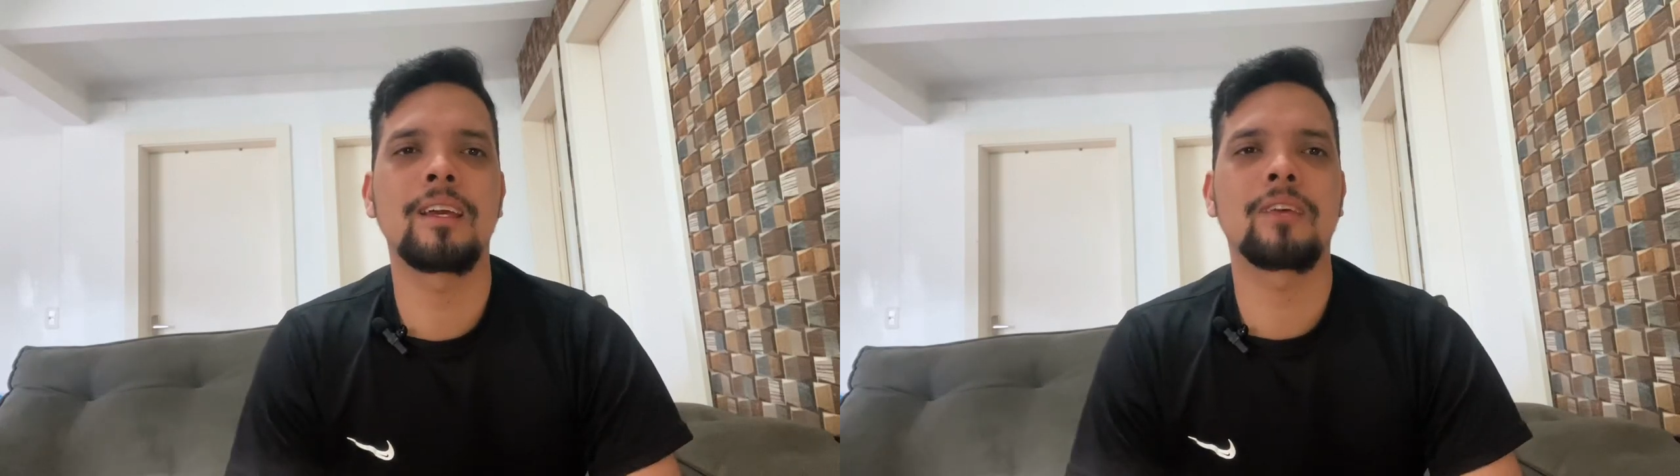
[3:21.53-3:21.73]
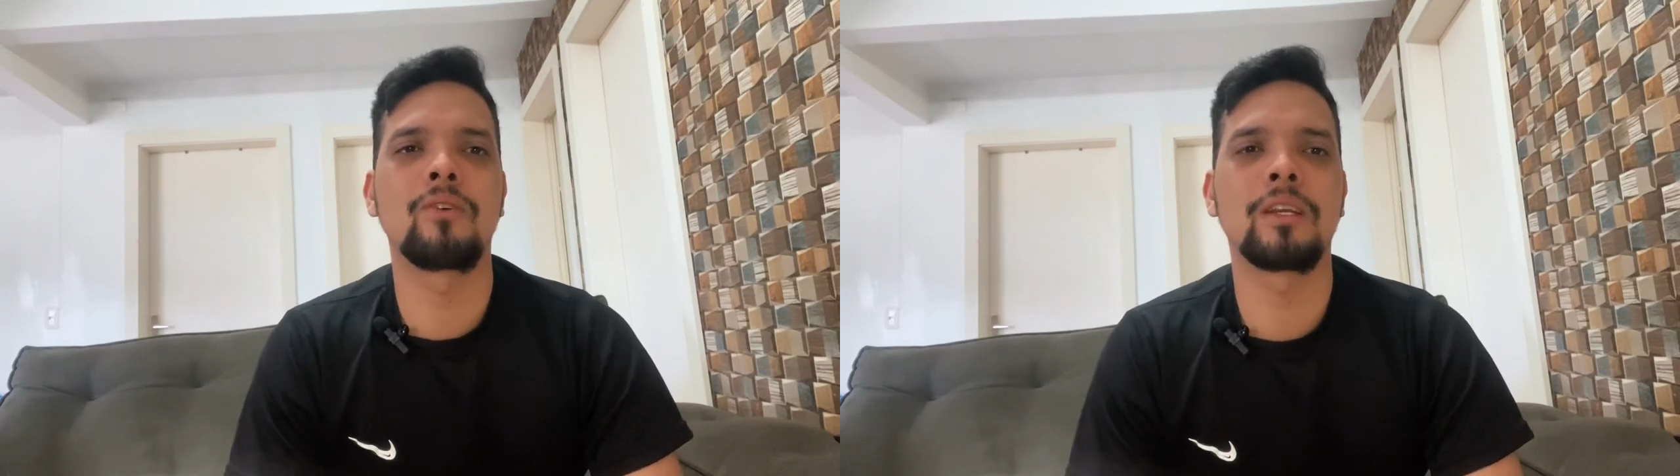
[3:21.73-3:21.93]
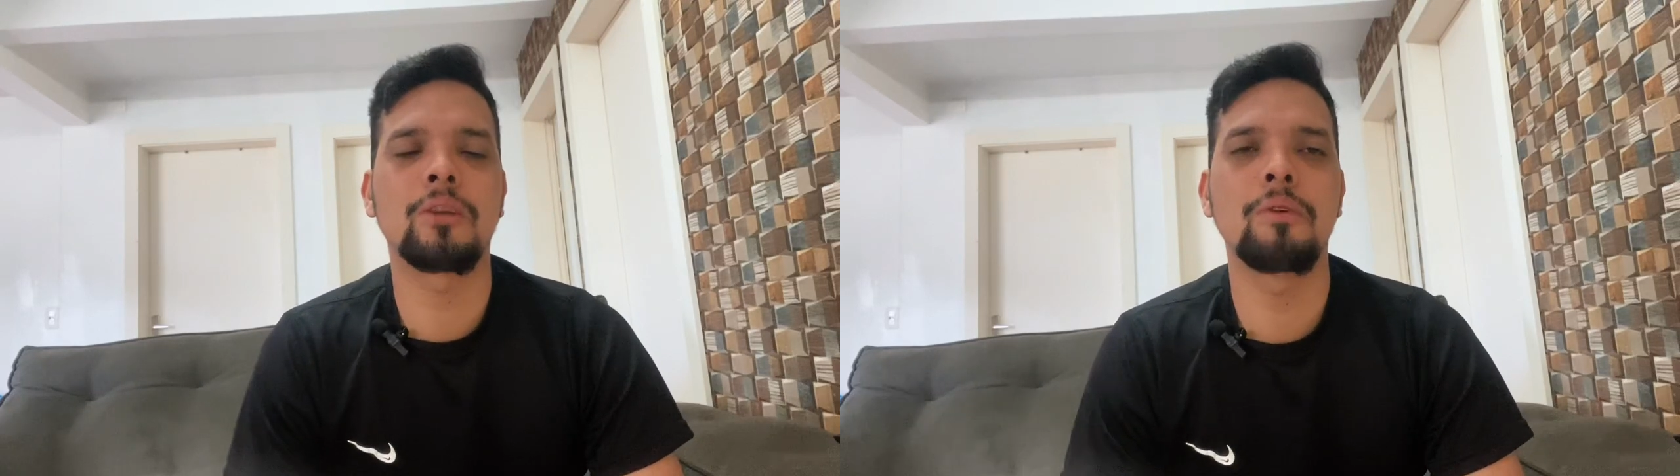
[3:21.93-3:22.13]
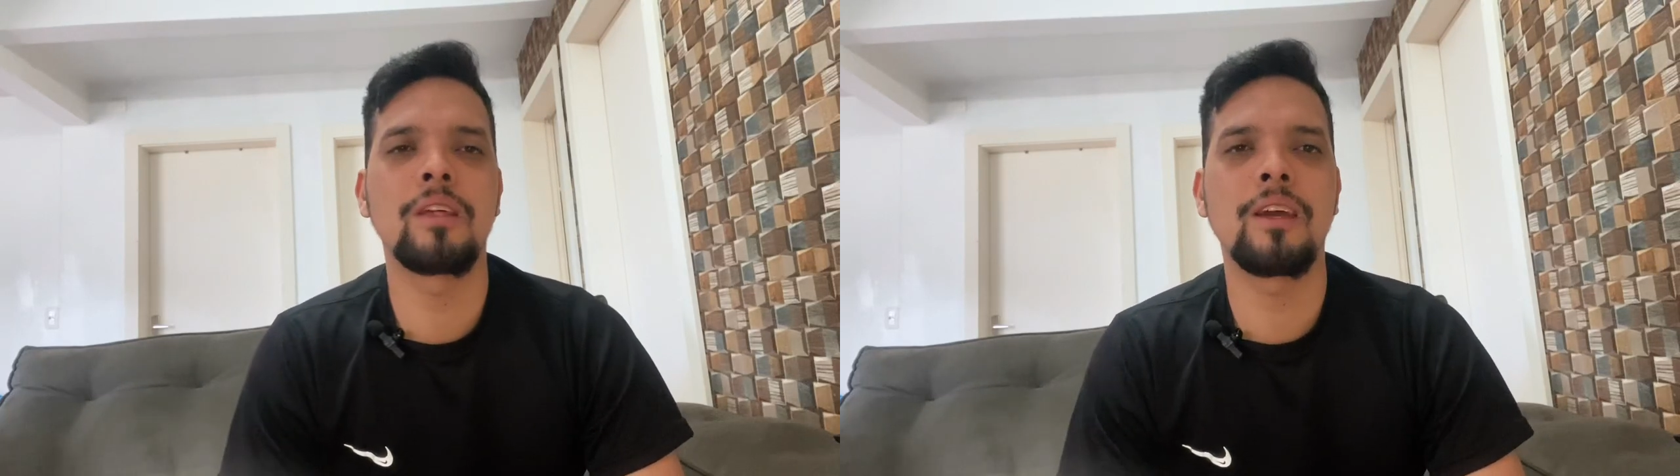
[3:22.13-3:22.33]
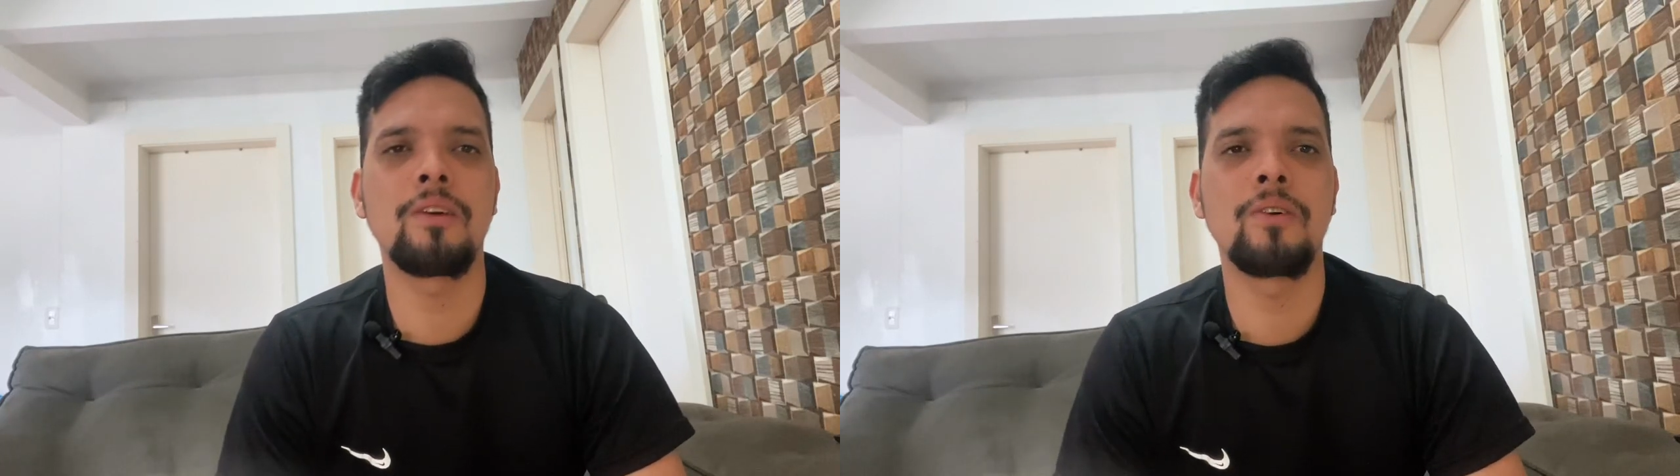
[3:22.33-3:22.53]
con estos
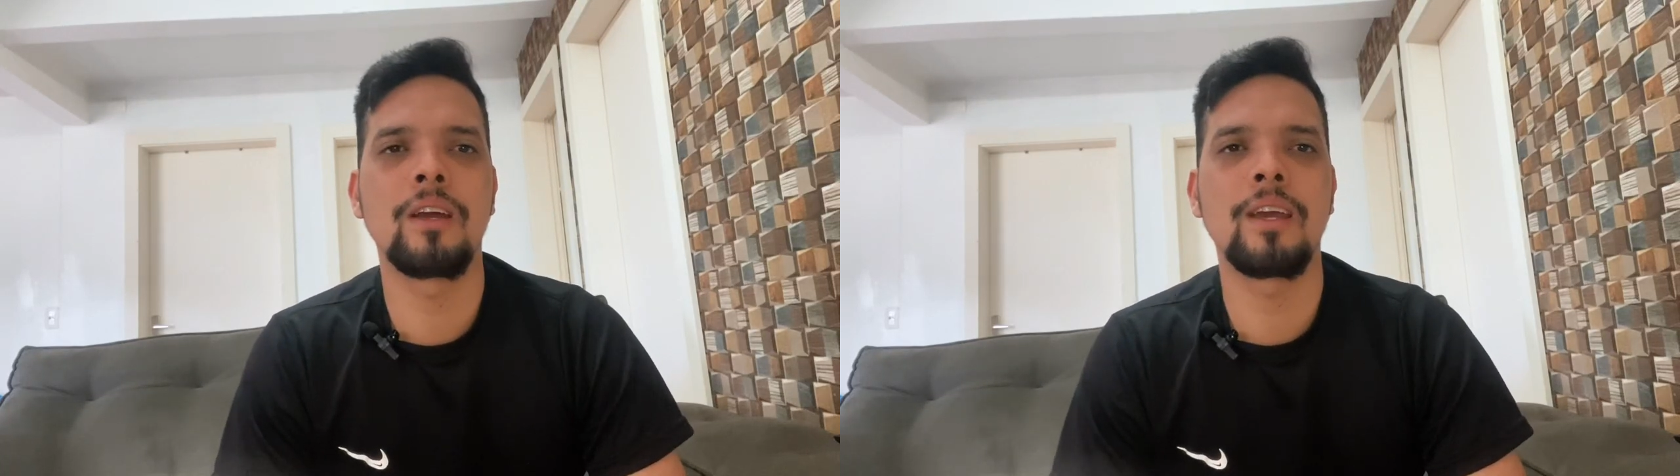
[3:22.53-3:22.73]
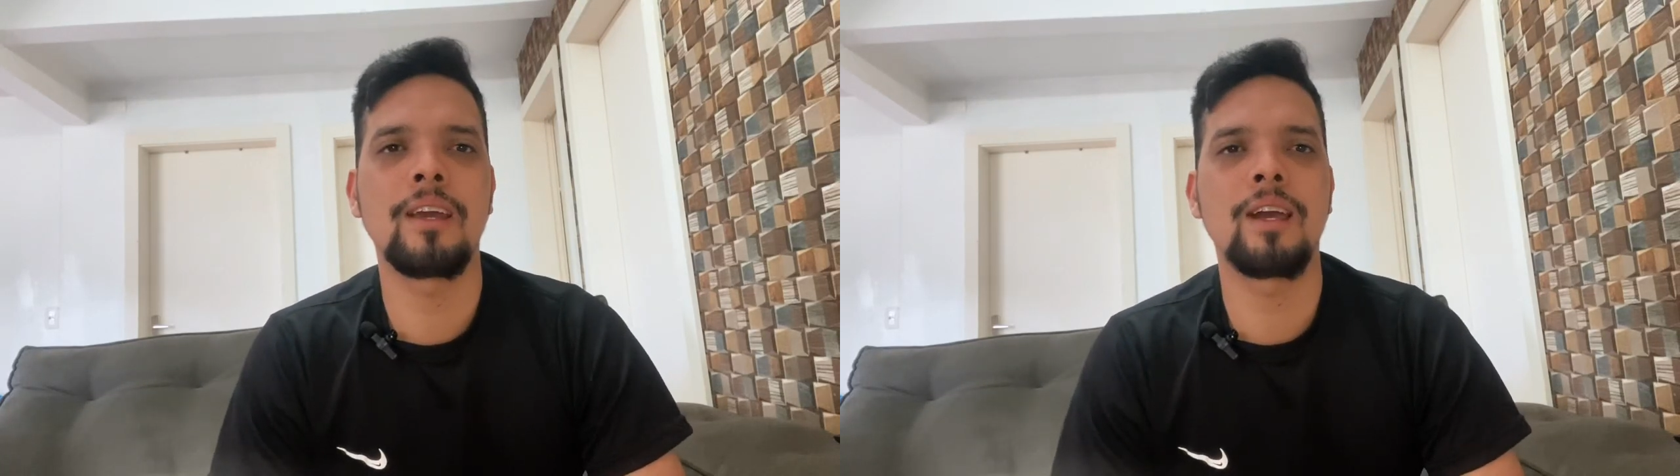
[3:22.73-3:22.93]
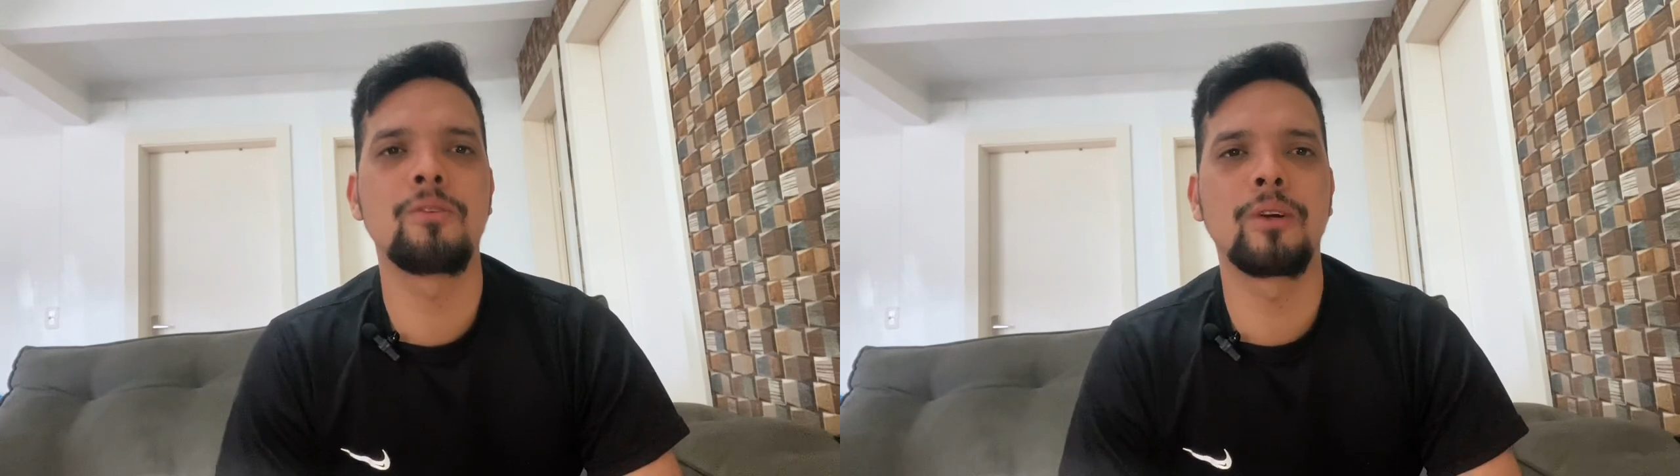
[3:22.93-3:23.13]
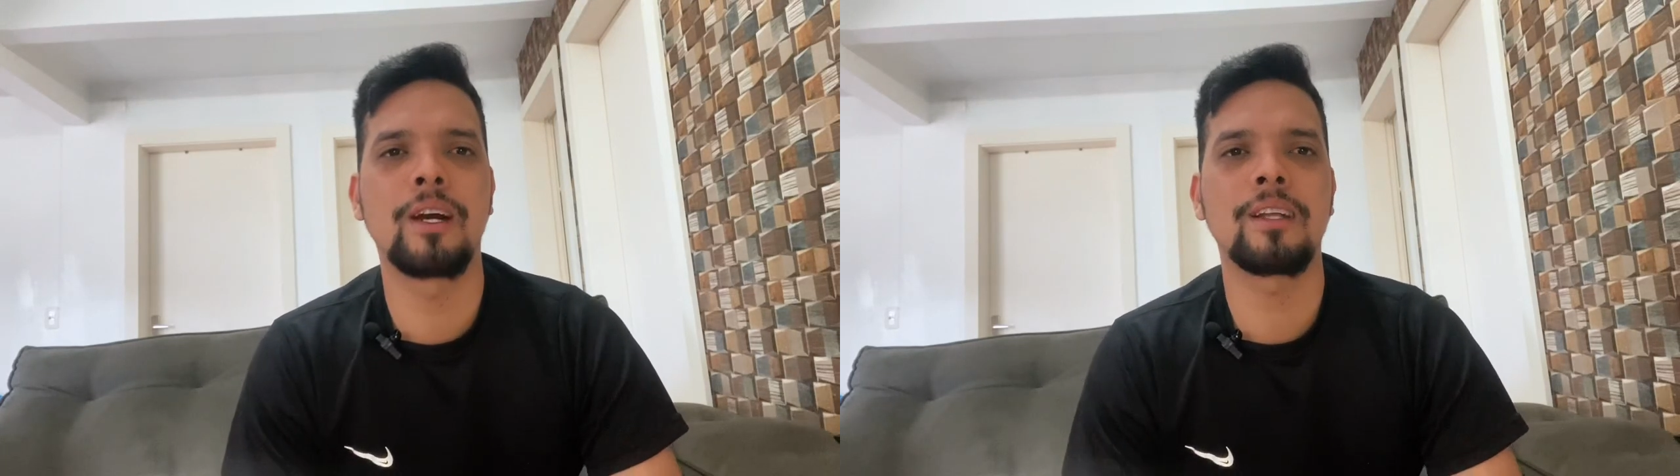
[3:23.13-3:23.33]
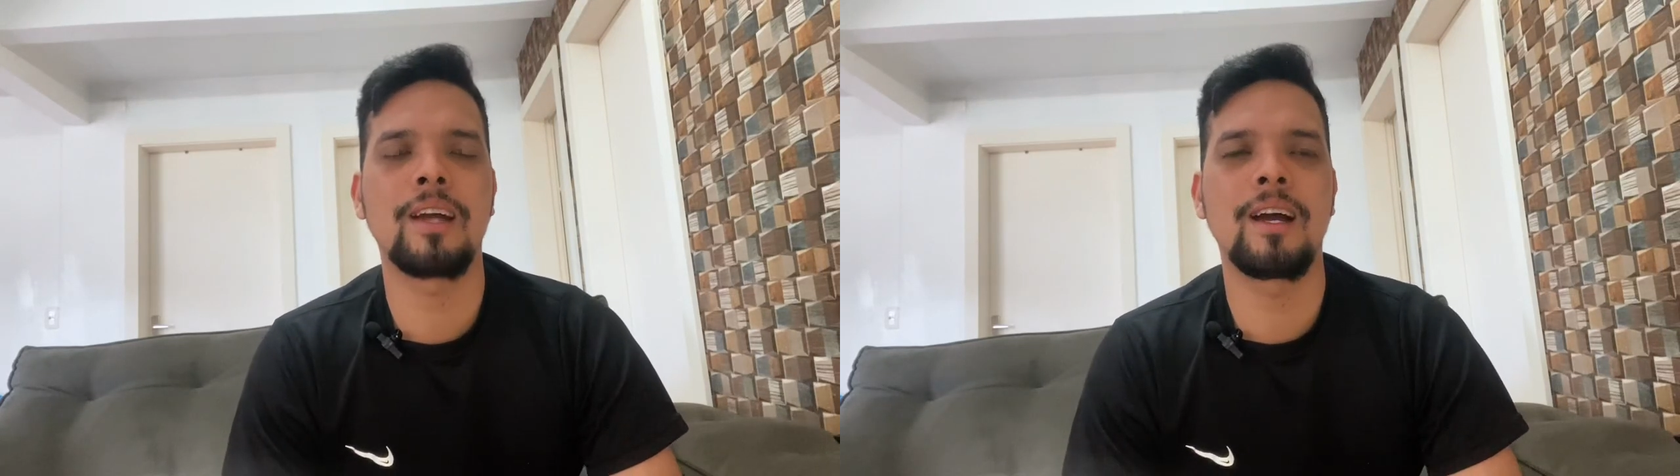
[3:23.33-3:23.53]
videos es
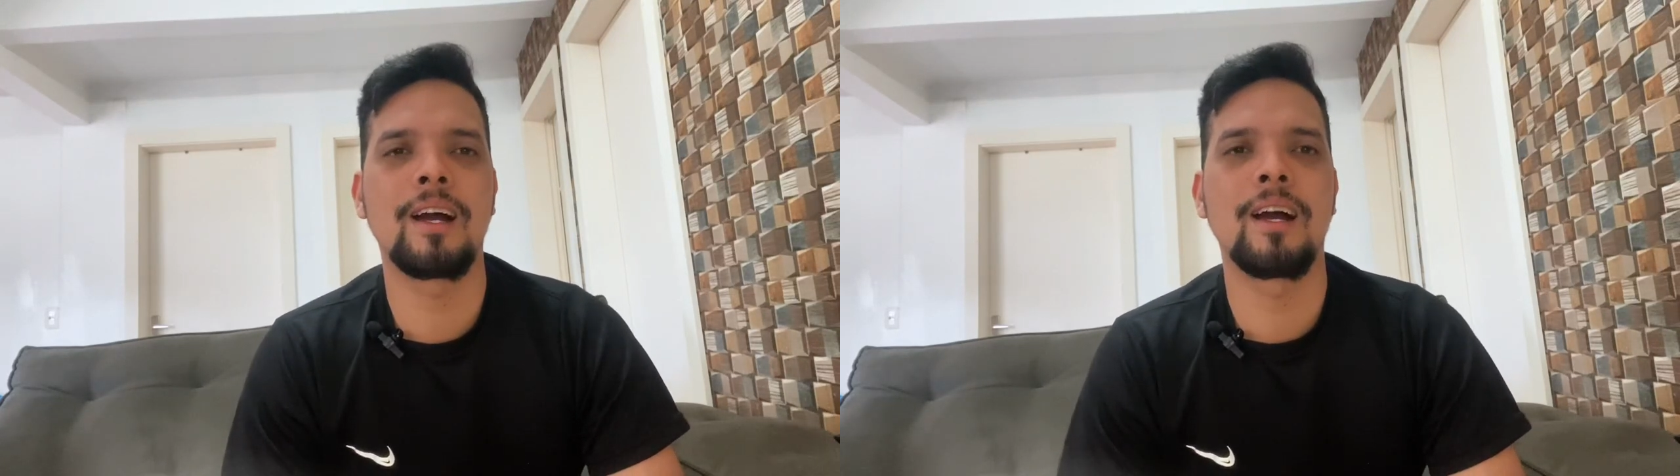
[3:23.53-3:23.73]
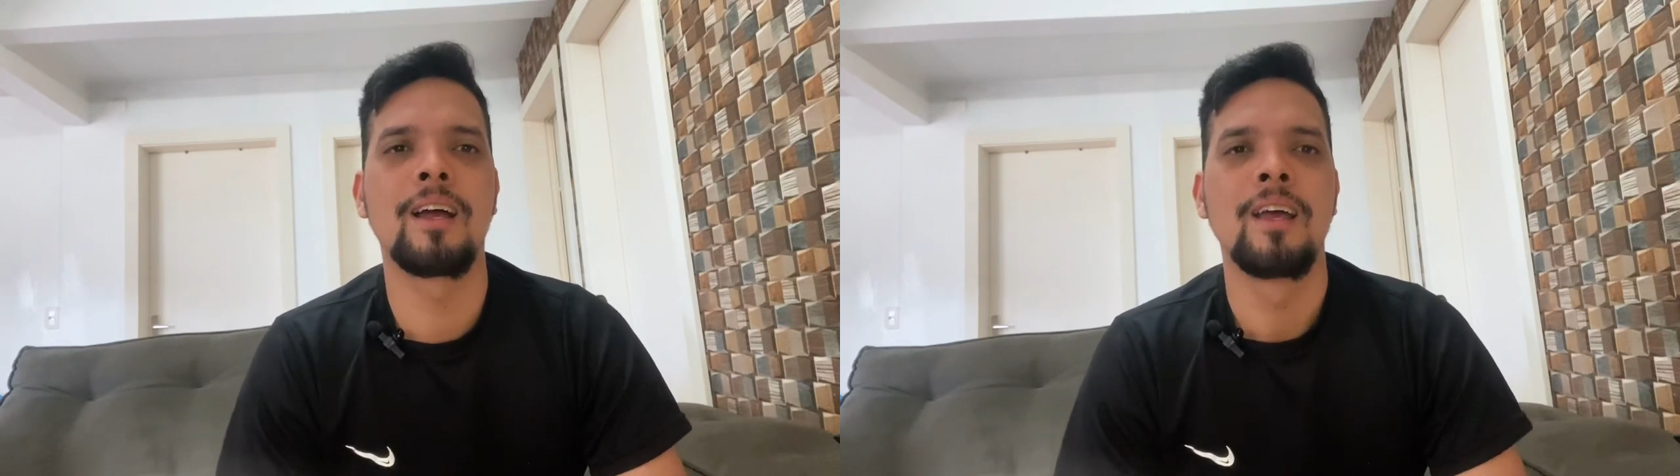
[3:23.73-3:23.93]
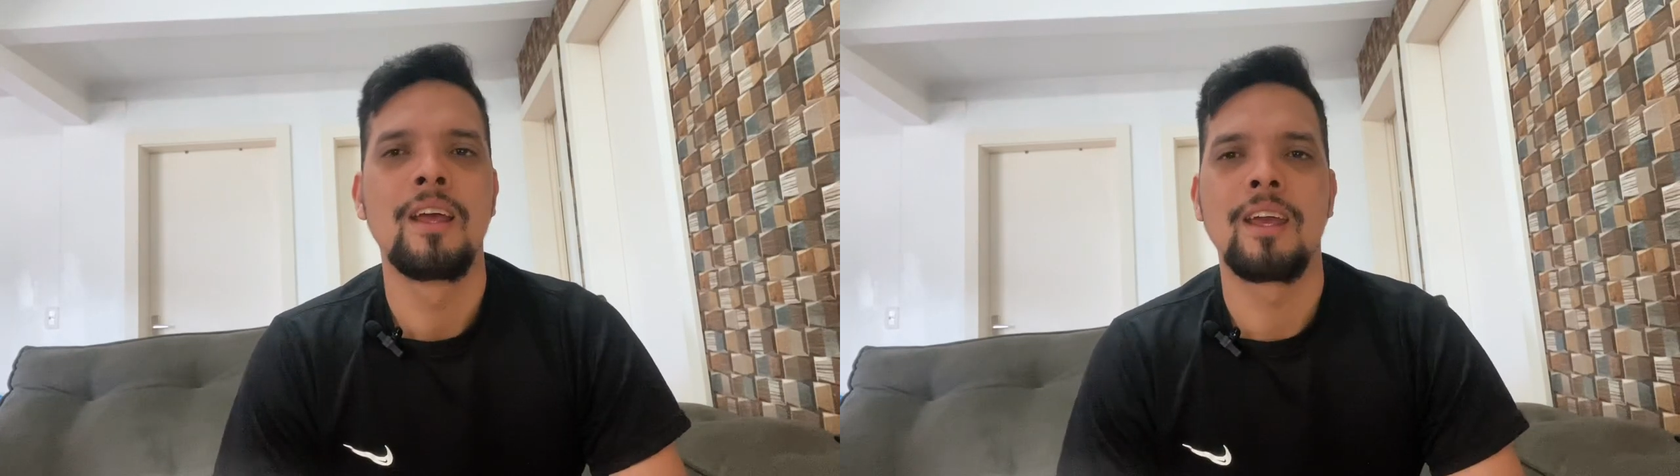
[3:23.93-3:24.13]
ayudar a